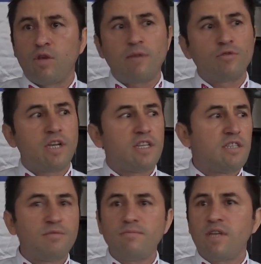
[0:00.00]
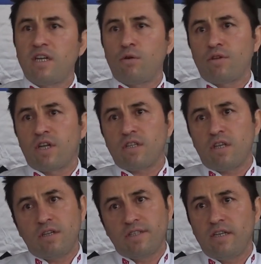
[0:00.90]
Yani bu sadece bizim dernek olarak
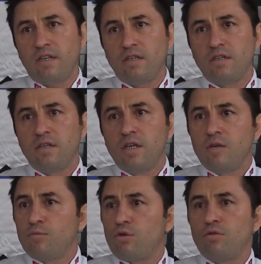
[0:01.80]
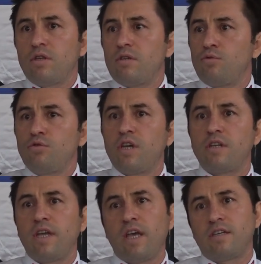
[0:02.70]
da değil. Bugün
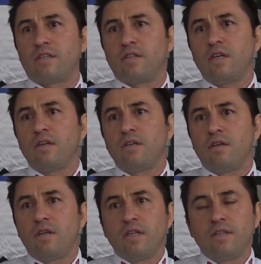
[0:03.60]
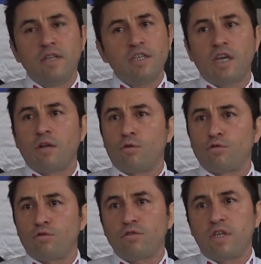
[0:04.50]
Türkiye'nin her yerinde ne şekilde
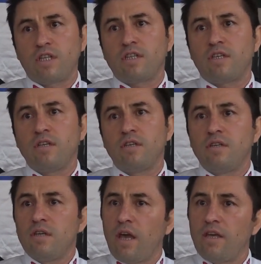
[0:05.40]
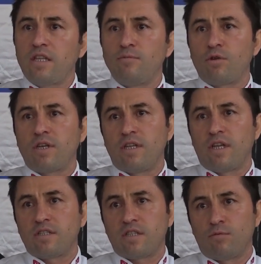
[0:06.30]
olursa olsun yeter ki eğitim olan,
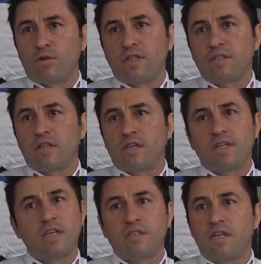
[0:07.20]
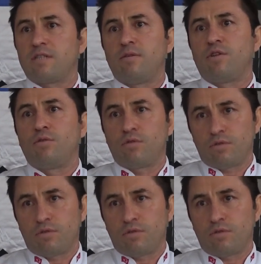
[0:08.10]
inancı tam olan insanlara destek her zaman veriyordur.